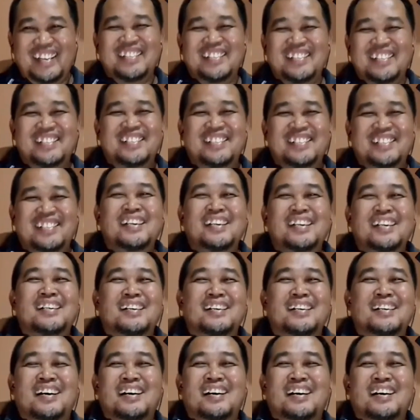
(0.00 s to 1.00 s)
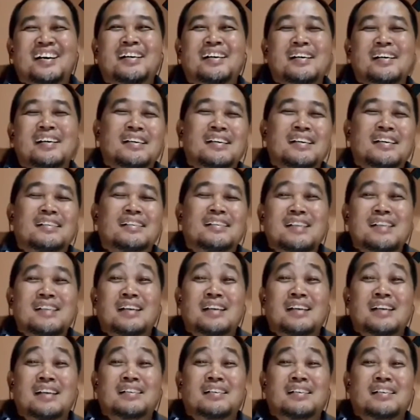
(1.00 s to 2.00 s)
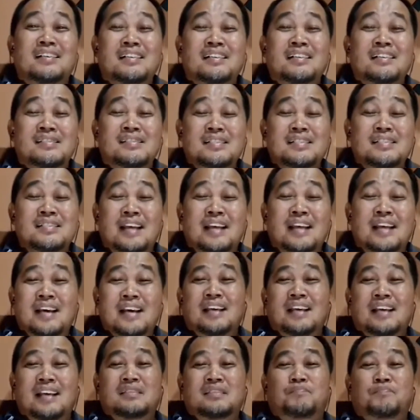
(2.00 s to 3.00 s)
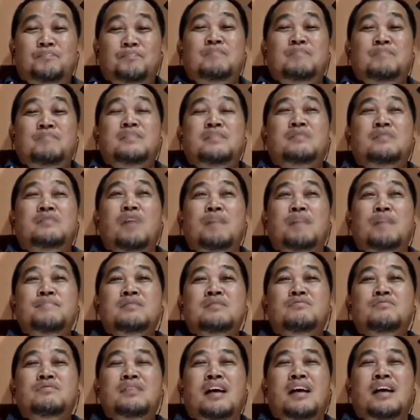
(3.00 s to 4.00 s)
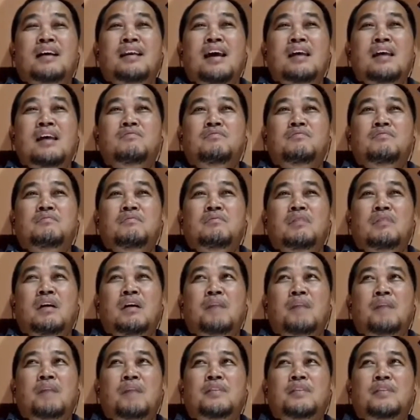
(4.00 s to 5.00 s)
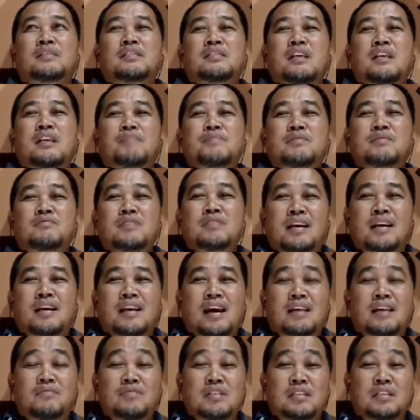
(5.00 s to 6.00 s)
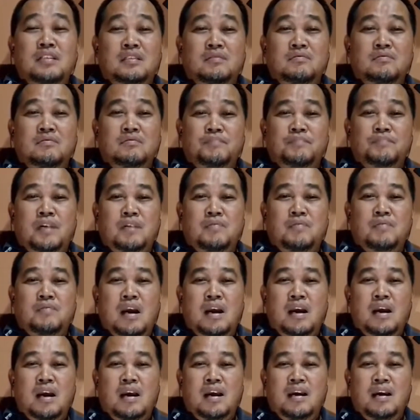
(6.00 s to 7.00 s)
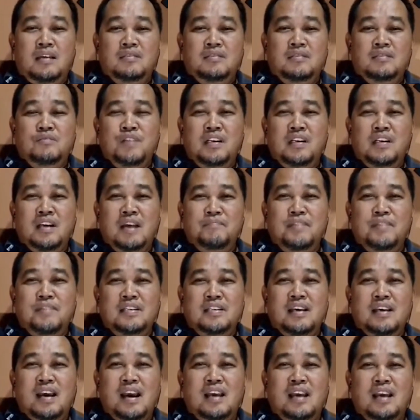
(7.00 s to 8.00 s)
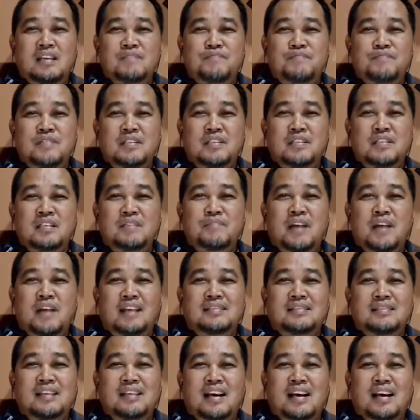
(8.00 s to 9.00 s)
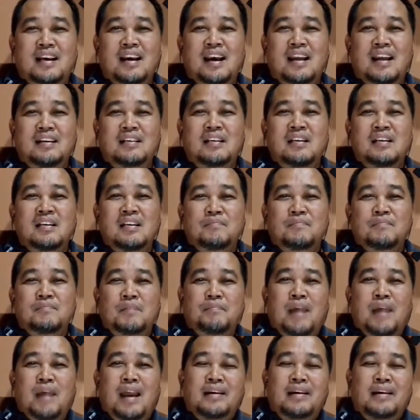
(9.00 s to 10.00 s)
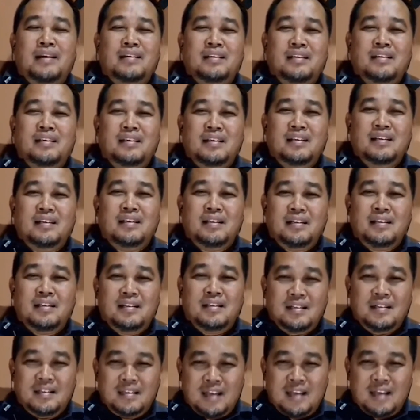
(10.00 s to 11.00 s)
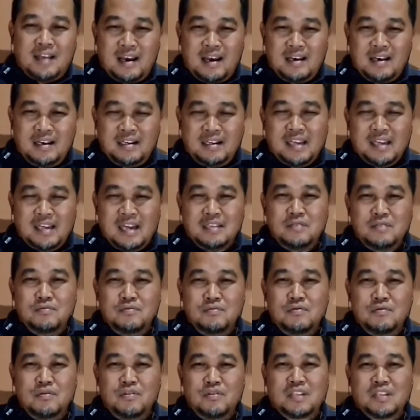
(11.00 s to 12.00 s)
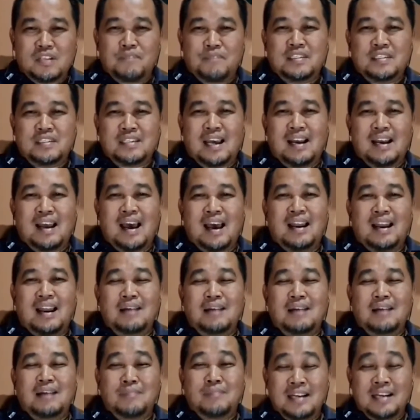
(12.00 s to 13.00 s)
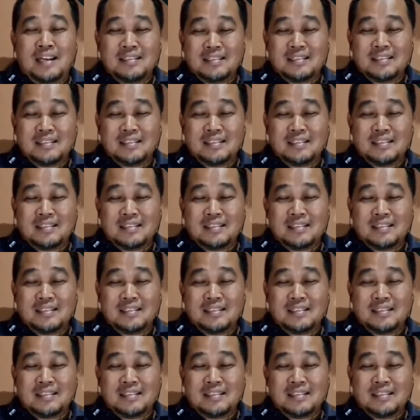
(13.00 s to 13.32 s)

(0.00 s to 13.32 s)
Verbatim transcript: Jadi uh, dan dikatakan sebelumnya dua minggu yang lalu apa tiga minggu yang lalu itu bahwa jubir KPK Ali Fikri mengatakan memanggil Esan Yunus tapi salah alamat